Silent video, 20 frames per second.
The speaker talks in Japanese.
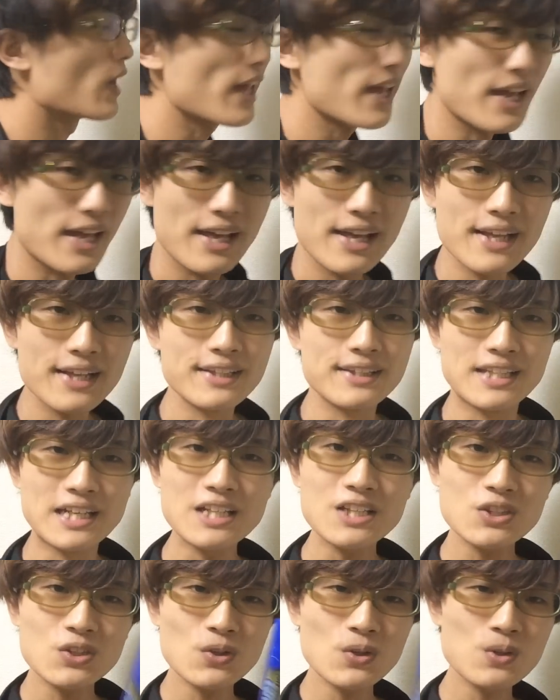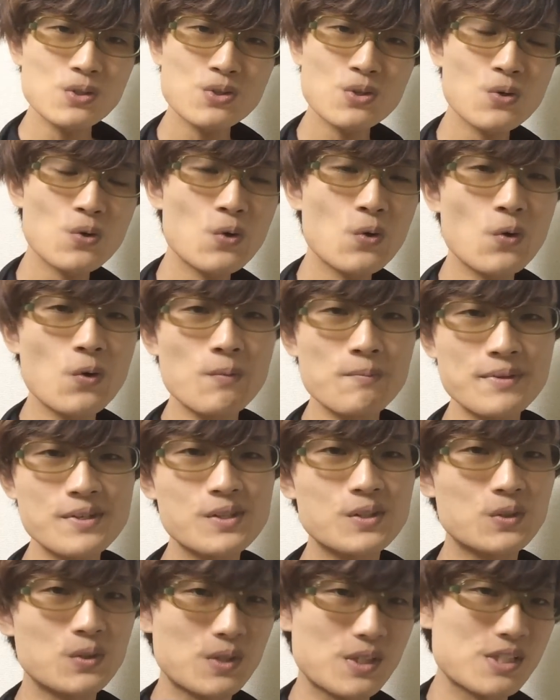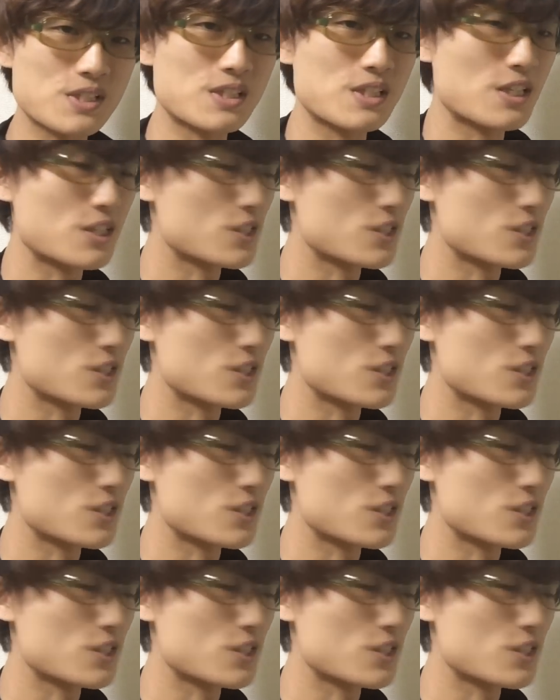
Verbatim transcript: れネットの情報を見るとです